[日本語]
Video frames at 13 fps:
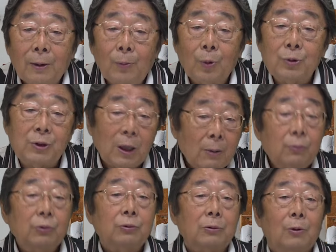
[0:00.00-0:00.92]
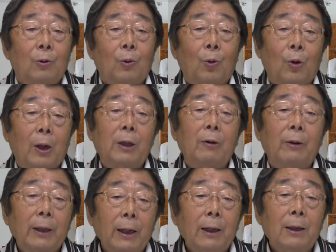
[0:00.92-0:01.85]
もう全部お金
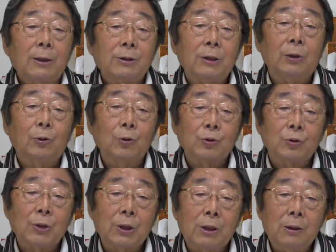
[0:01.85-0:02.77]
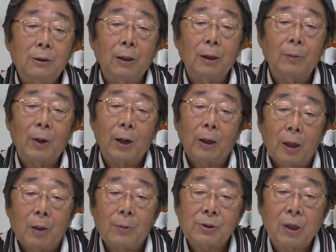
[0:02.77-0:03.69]
はね、政党助成金だけで
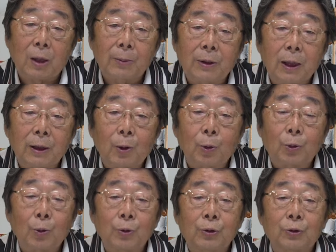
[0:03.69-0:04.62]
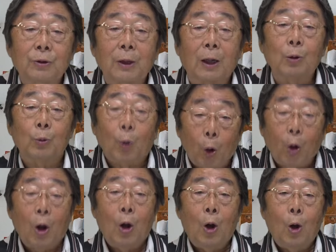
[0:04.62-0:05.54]
賄えますからみたいなことを言ったけども、